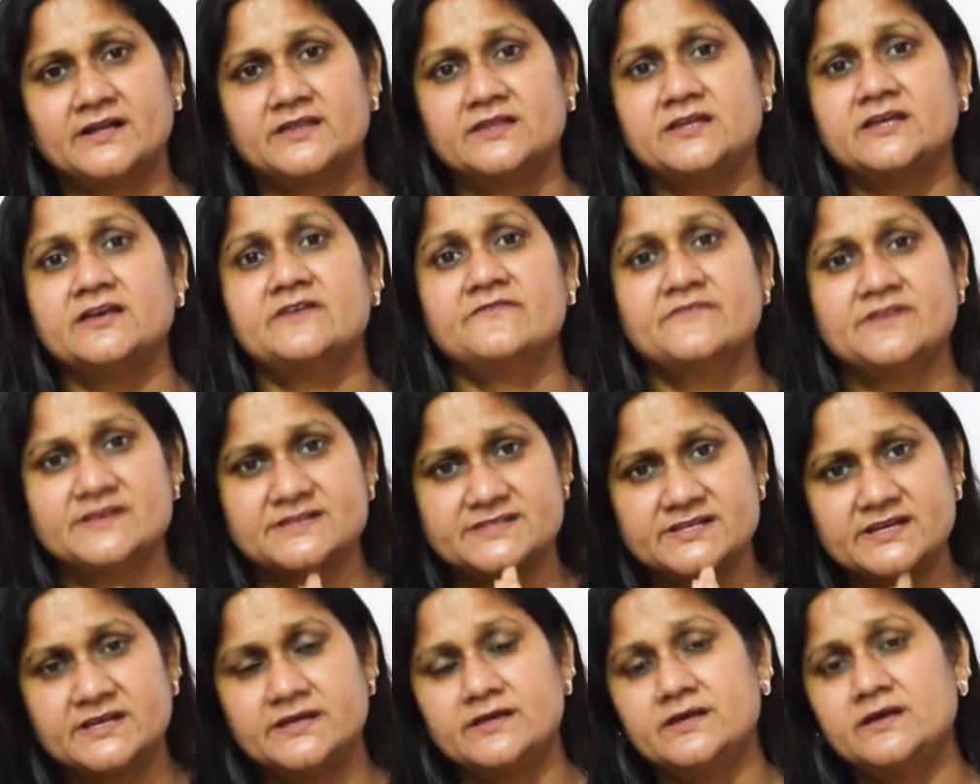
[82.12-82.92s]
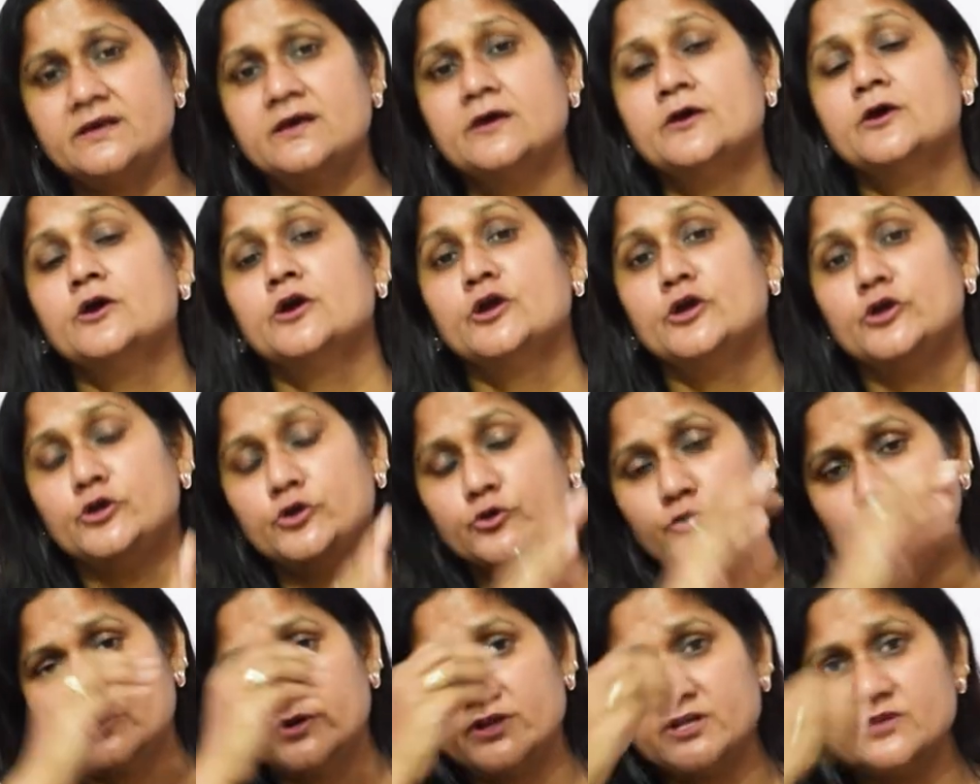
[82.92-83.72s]
आती है वैसे ही
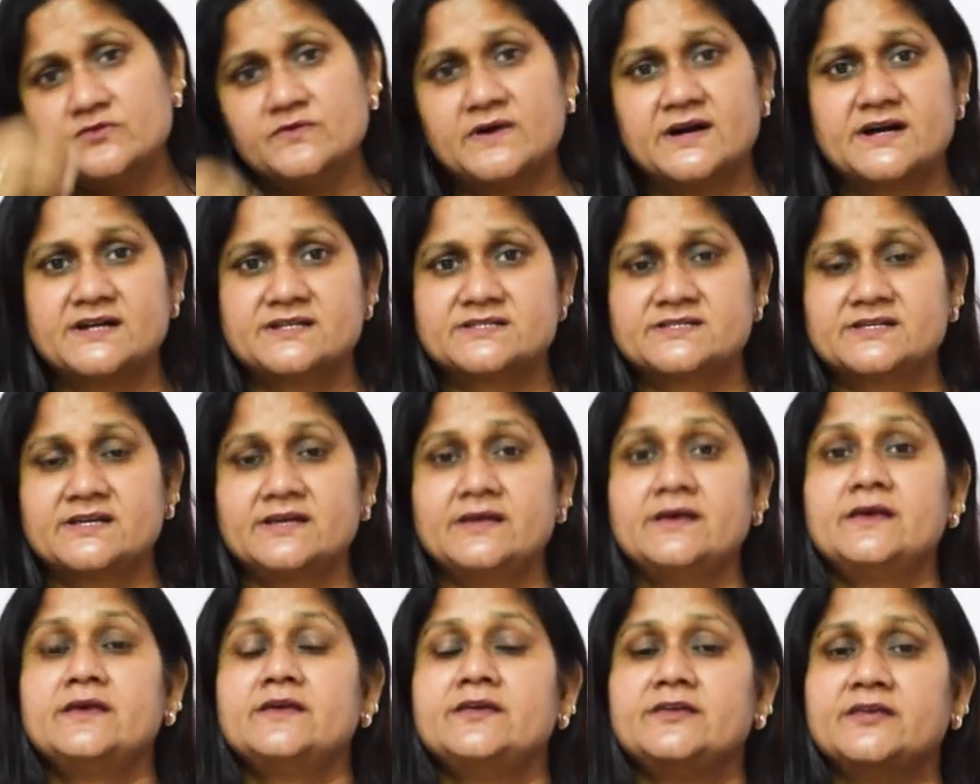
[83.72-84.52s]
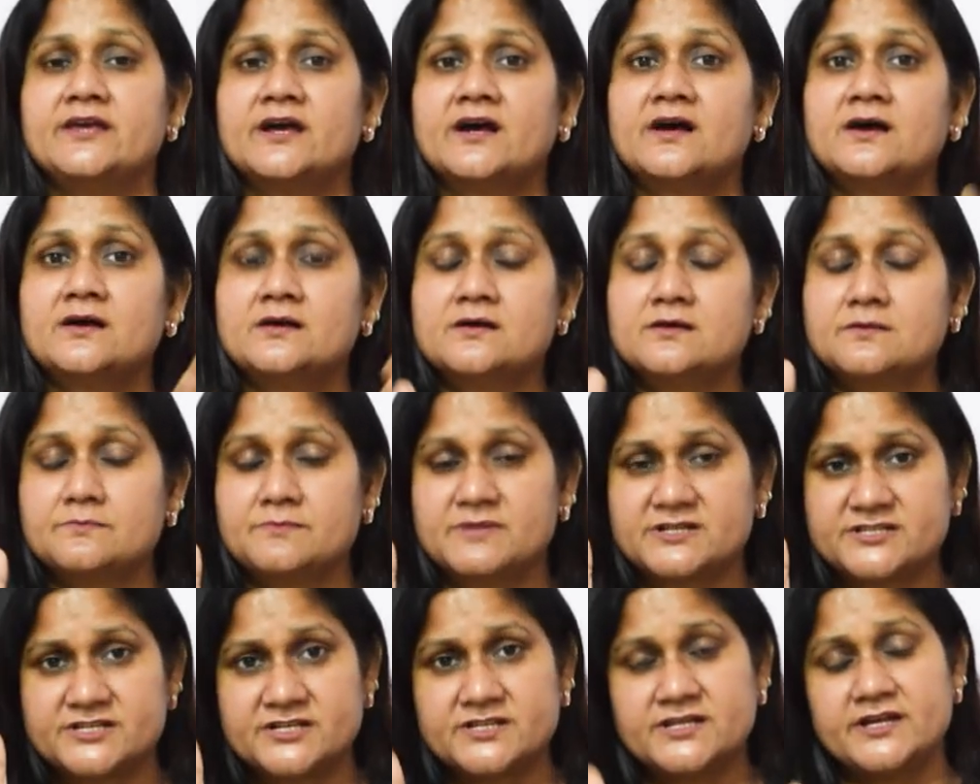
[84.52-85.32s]
योनि द्वार से या
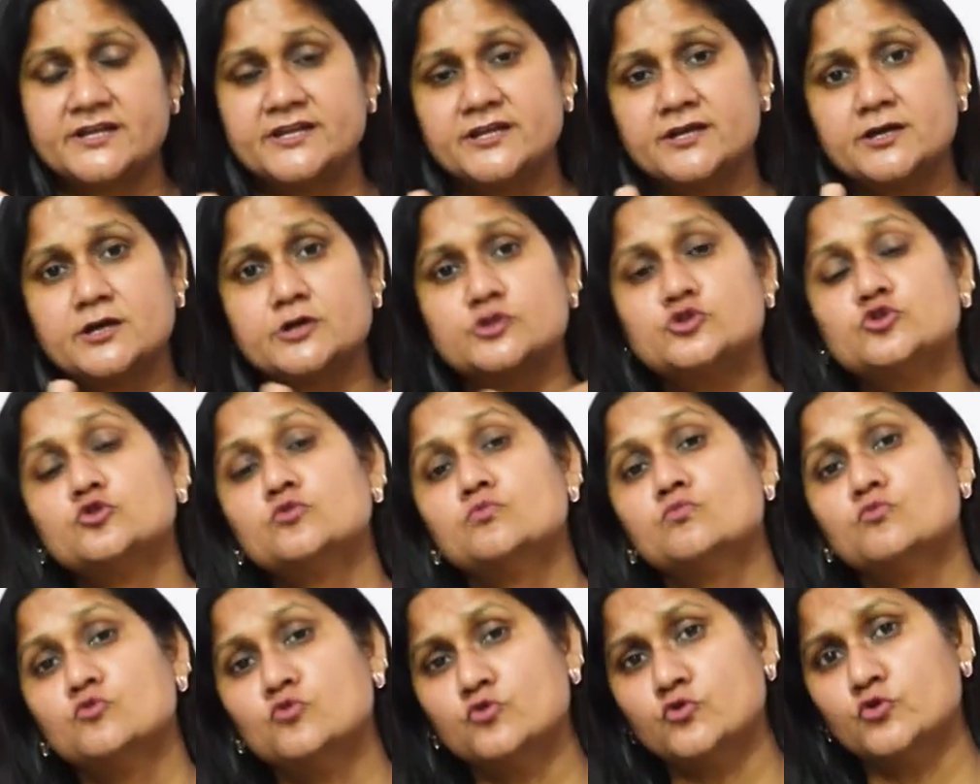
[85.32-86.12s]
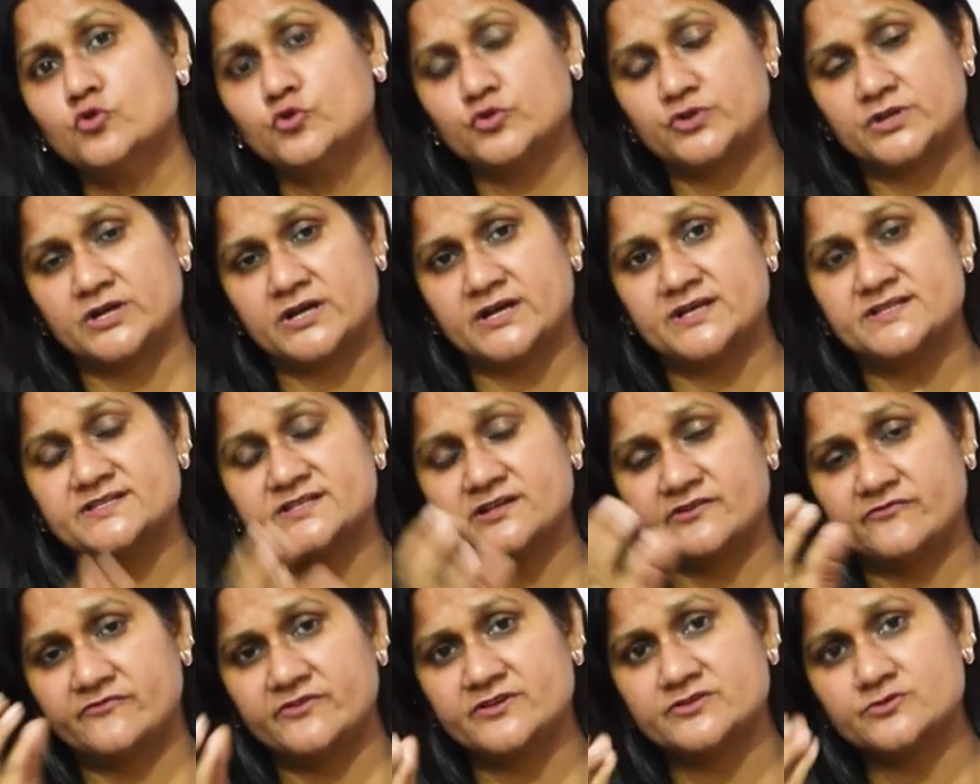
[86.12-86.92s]
बच्चेदानी का जो मुंह होता है
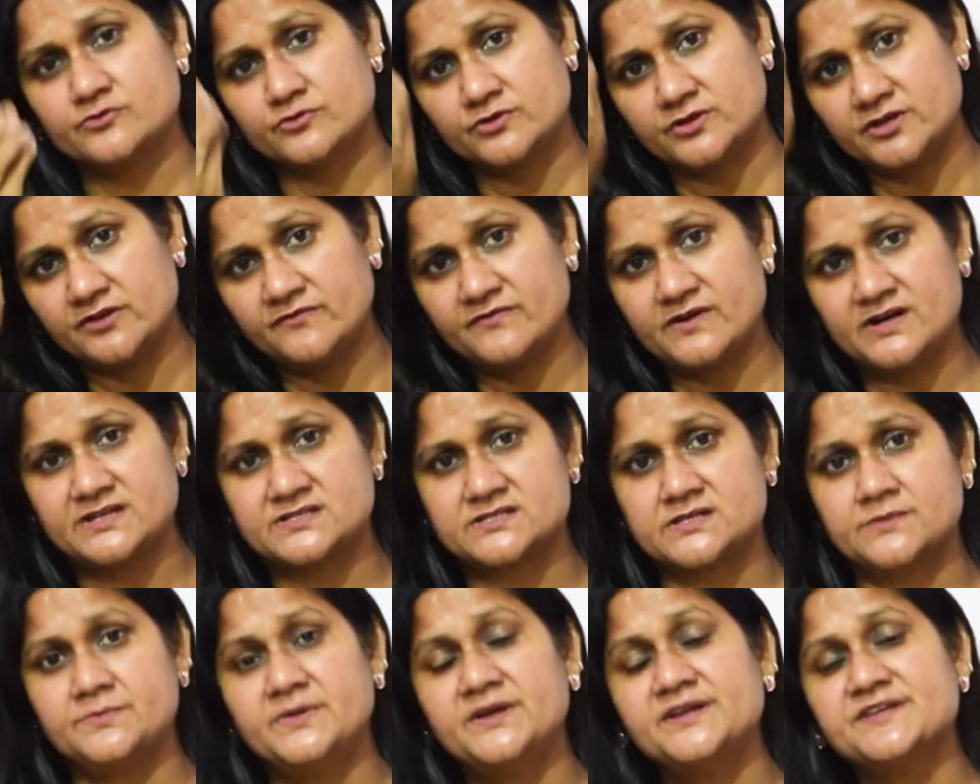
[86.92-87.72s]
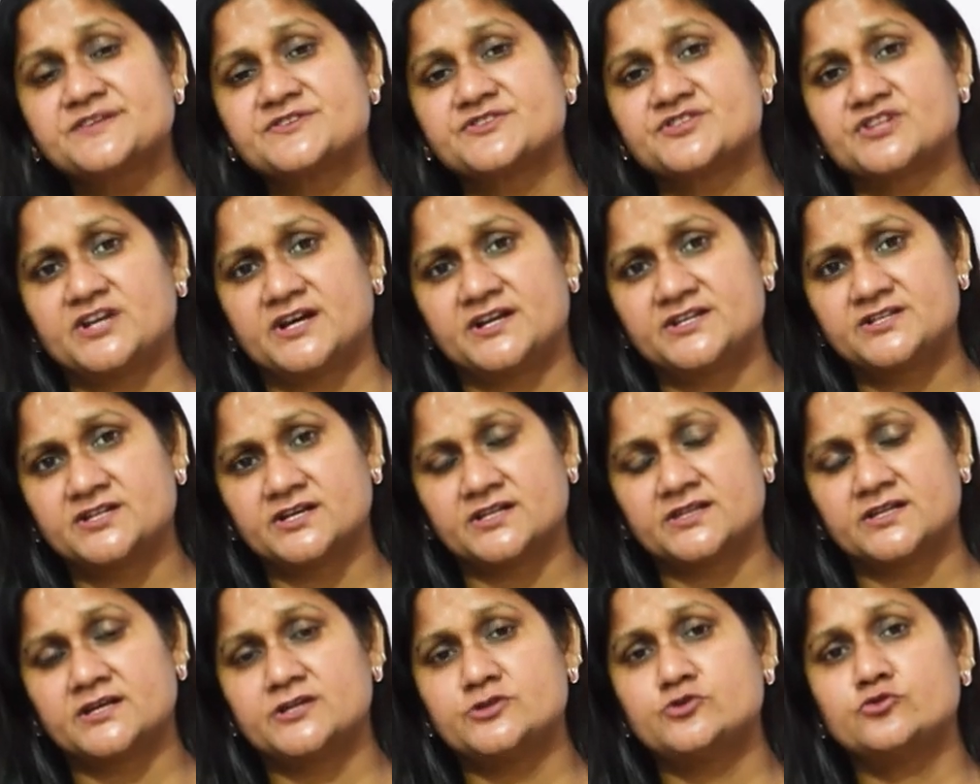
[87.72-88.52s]
सर्विक्स होती है वहाँ से भी डिस्चार्ज
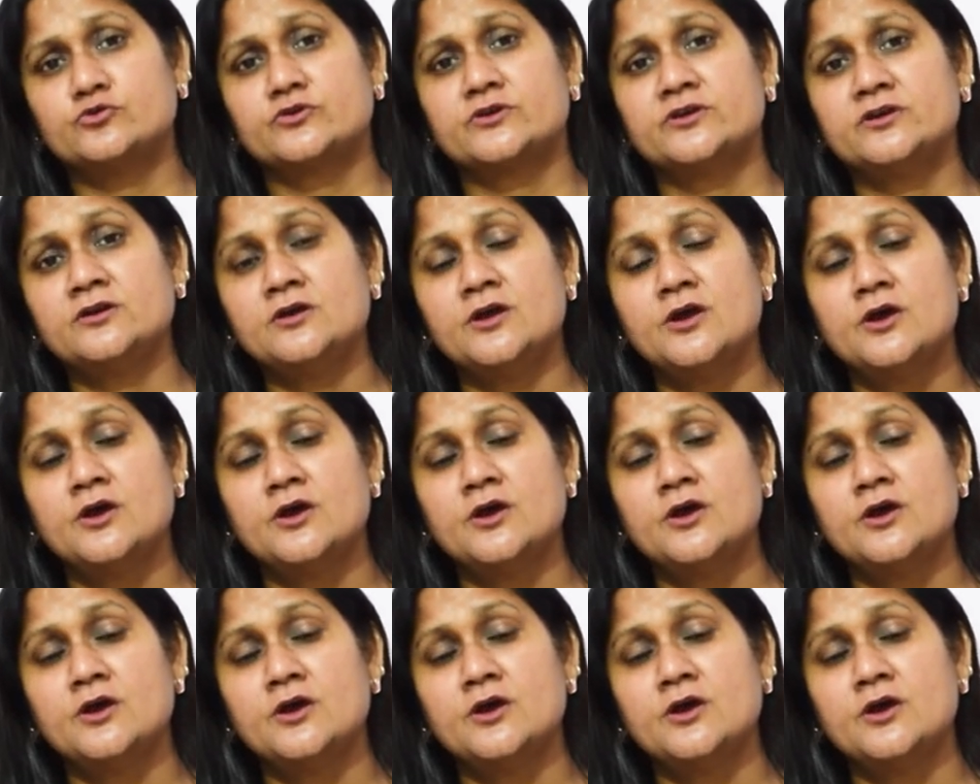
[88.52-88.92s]
आता है जो कि